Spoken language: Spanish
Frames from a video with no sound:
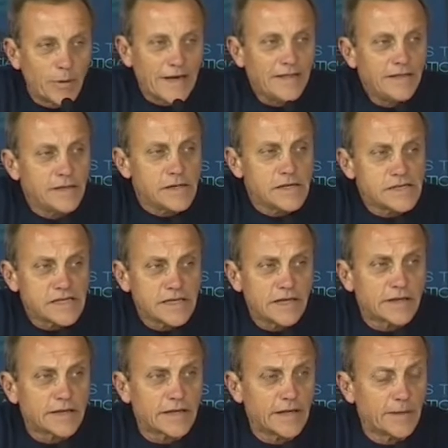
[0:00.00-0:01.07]

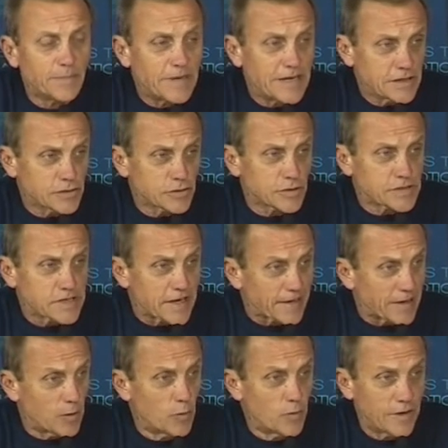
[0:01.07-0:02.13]
27 de mayo se
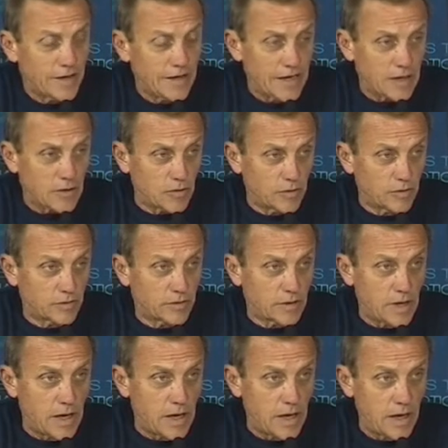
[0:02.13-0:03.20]
reúne la, con,
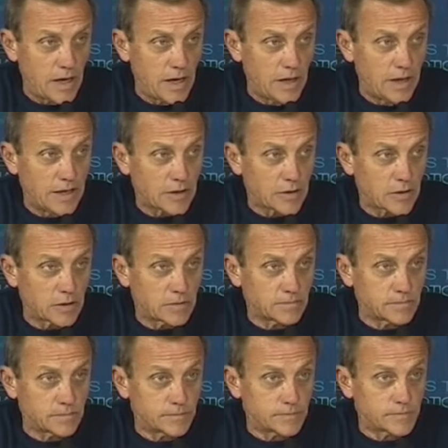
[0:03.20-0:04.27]
eh, la
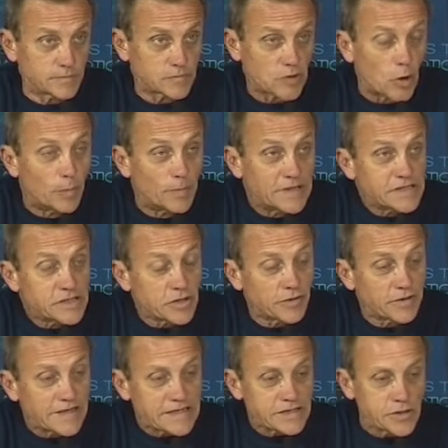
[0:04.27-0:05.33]
mm,
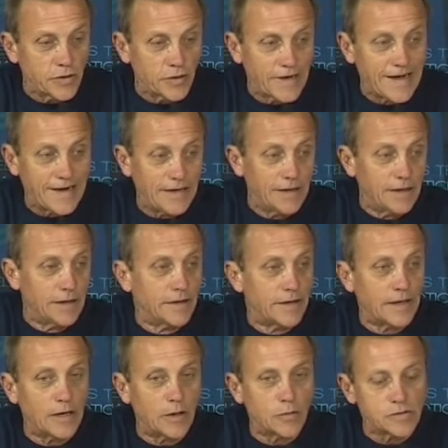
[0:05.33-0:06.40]
Convención Nacional
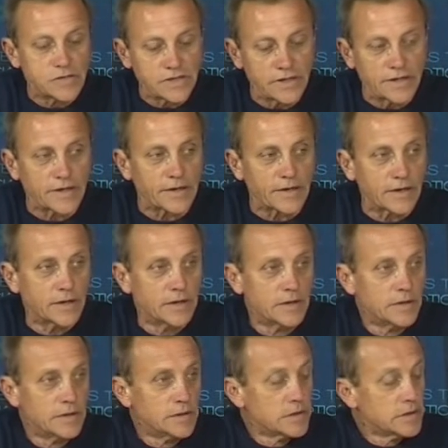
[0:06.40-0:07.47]
de la UCR.
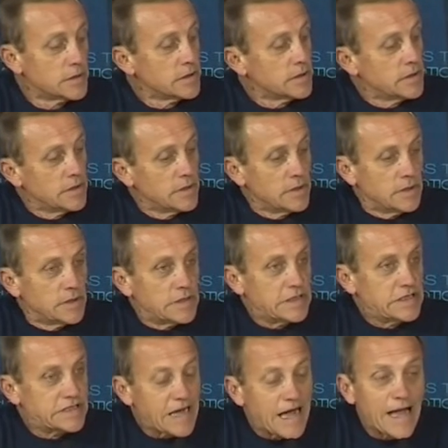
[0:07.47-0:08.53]

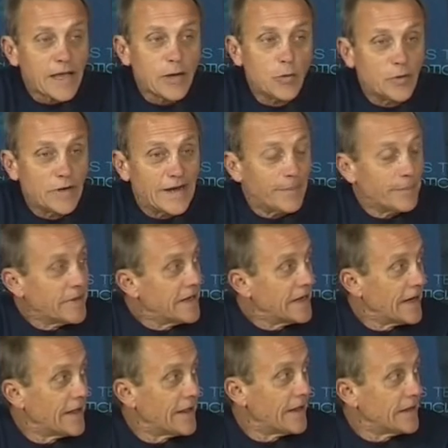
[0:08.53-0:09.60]
Y ya hay una
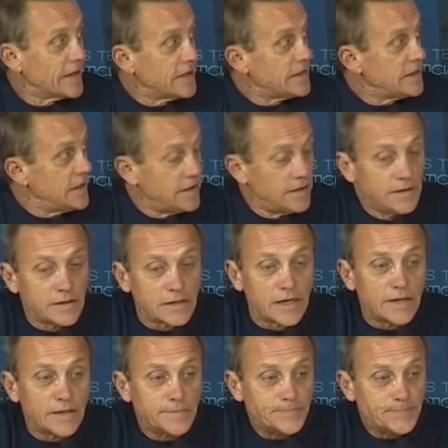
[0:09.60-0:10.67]
mirada
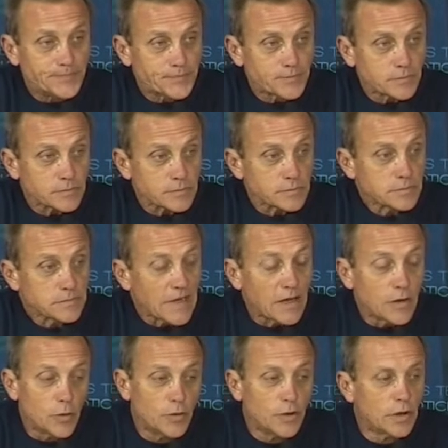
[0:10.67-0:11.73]
distinta
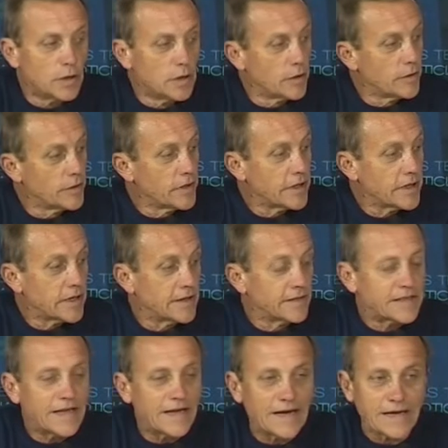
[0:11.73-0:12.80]
y uno de los
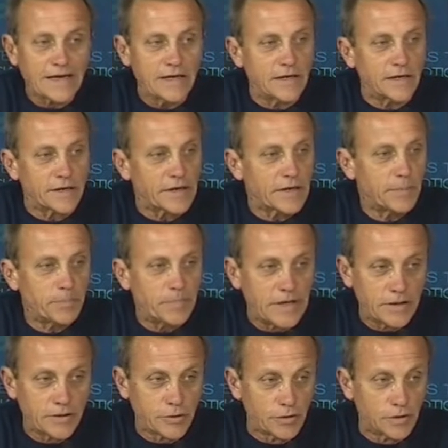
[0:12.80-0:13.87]
dirigentes a quien
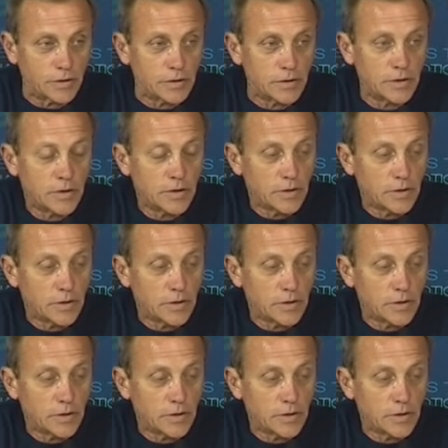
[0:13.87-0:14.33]
respeto